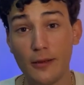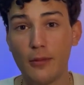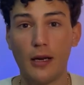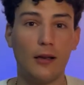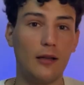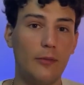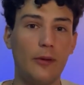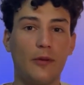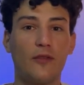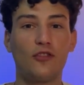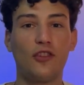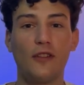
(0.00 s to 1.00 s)
ma il mio
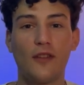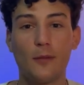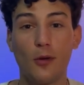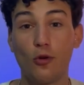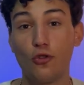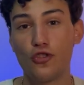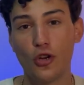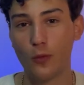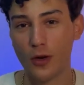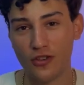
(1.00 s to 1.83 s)
professore di farmacologia lo vuole